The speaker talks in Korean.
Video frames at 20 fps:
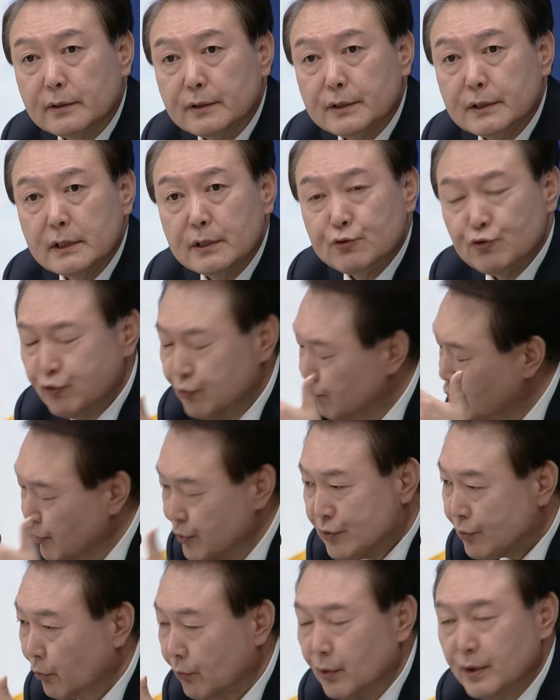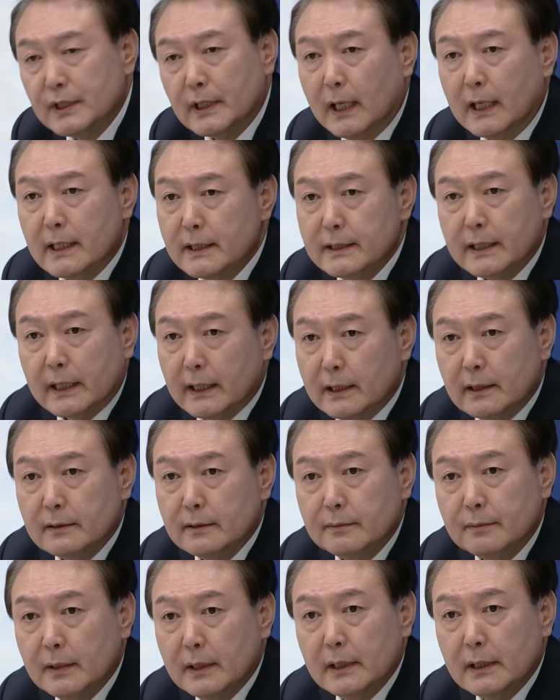거지 충분 조건이라는
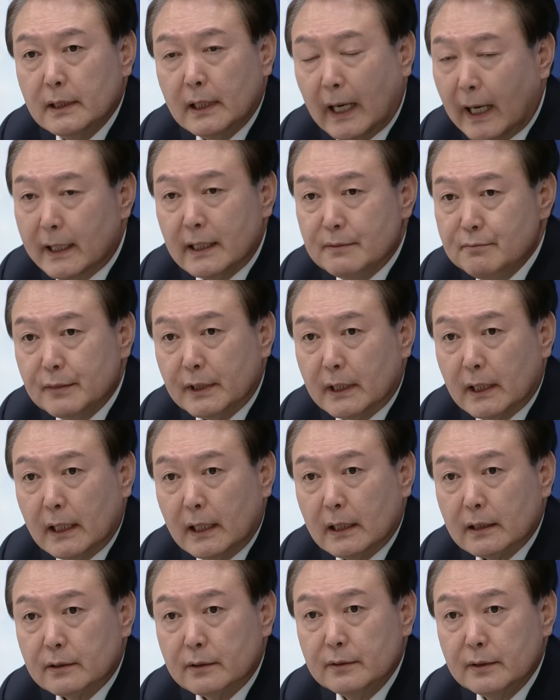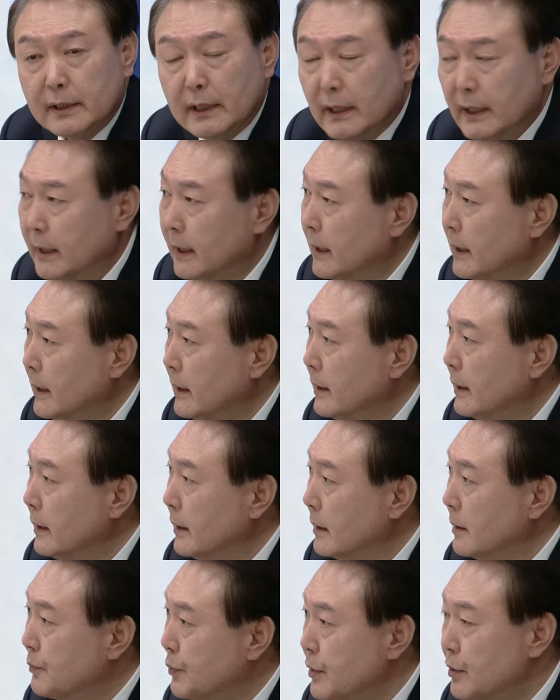얘기는 아닙니다. 그런데
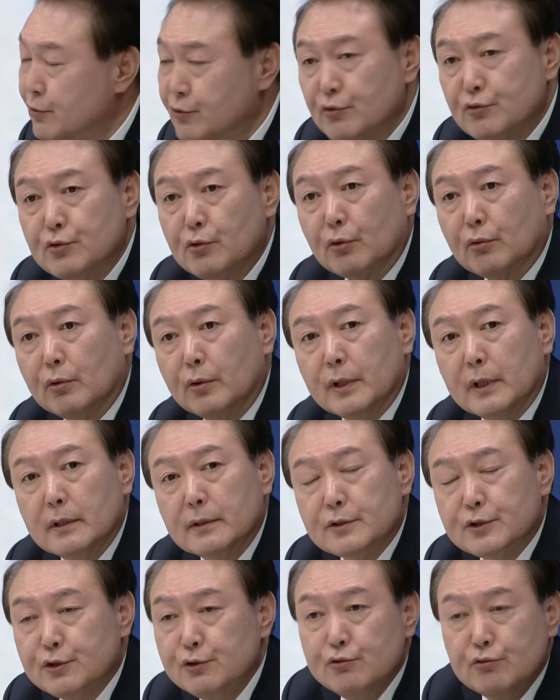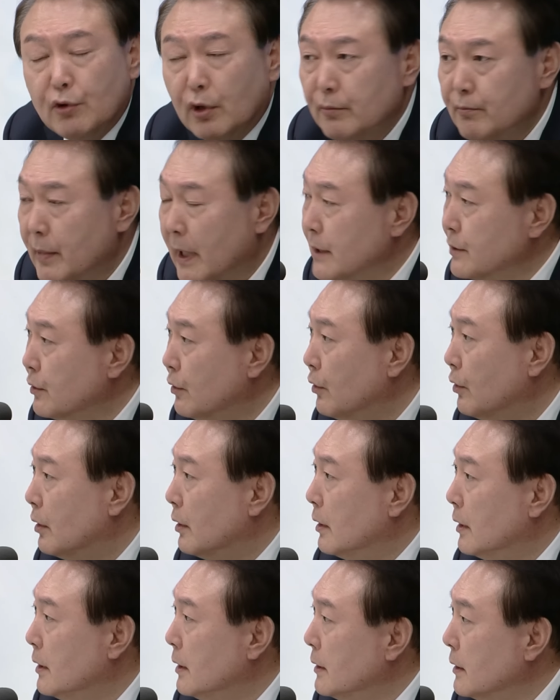이 필수 조건인 증언마저
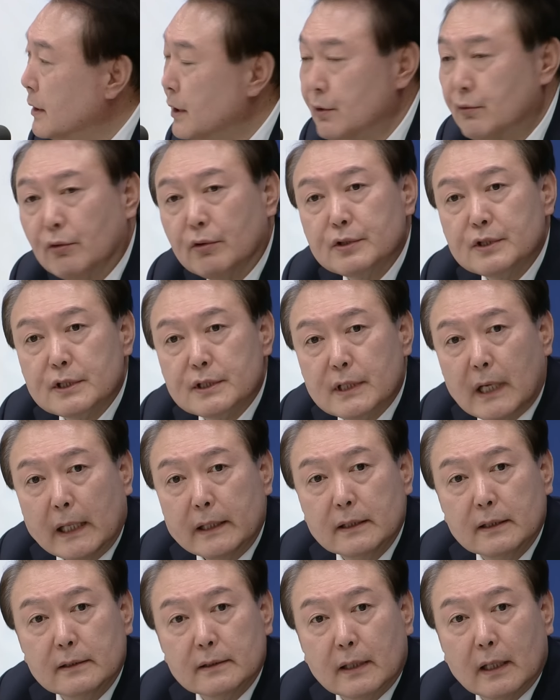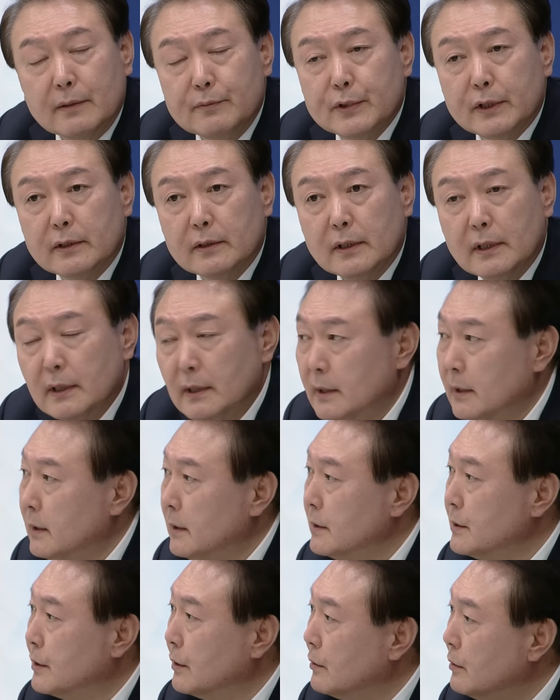이루어지지 않는다면
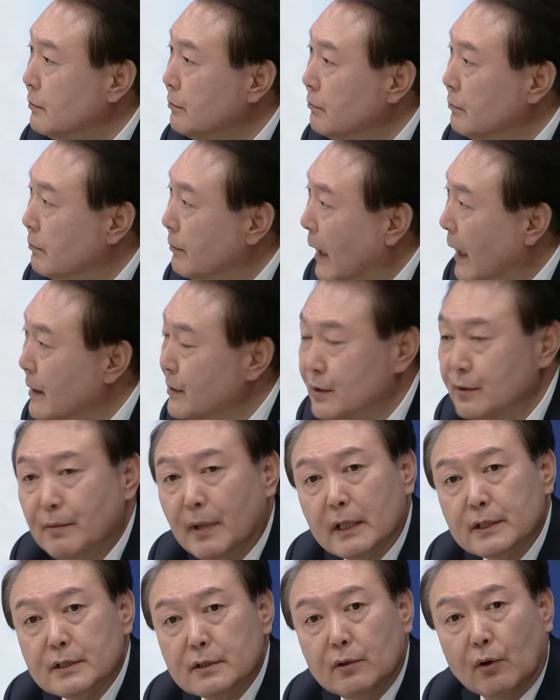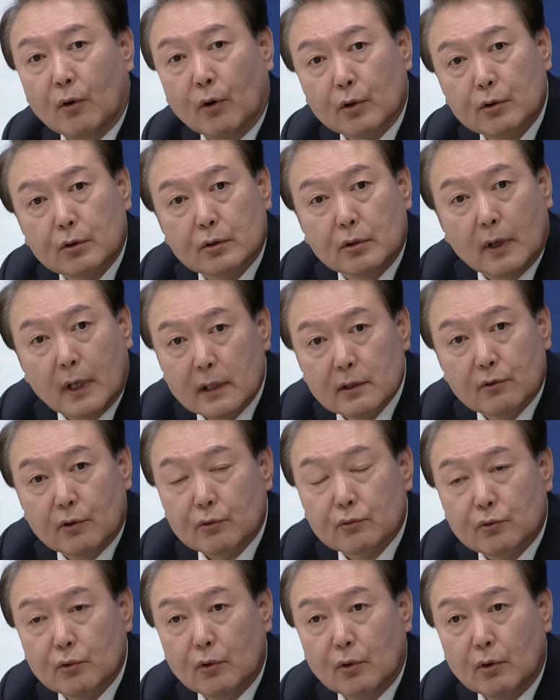지금 말씀하시는 어떠한
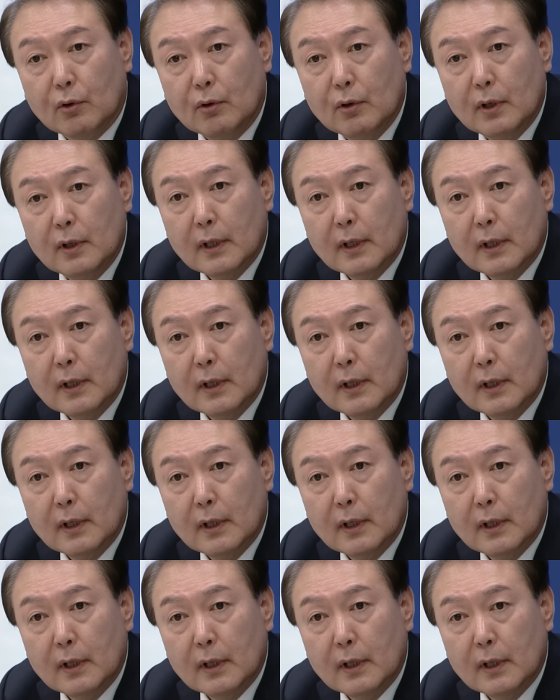것도